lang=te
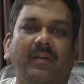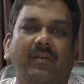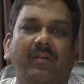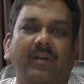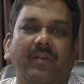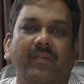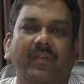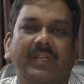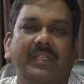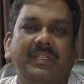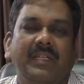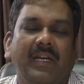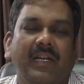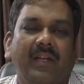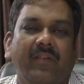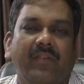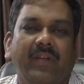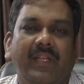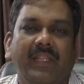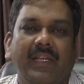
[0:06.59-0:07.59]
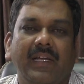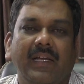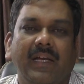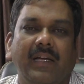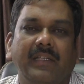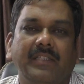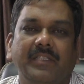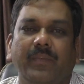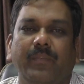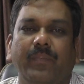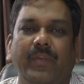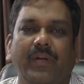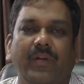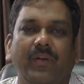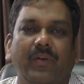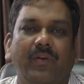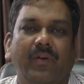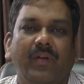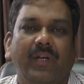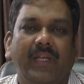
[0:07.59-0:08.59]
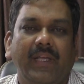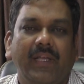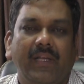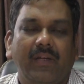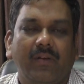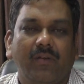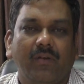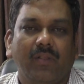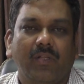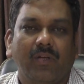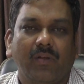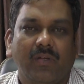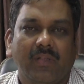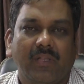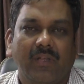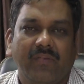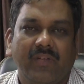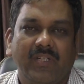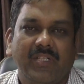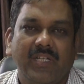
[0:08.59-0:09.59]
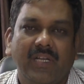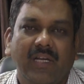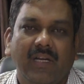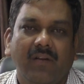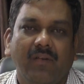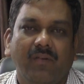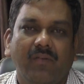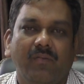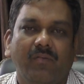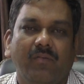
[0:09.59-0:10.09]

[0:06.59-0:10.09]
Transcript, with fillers: ఒక విజ్ఞాన వేదిక అని చెప్పి పెట్టుకొని కొత్త కొత్త విషయాలు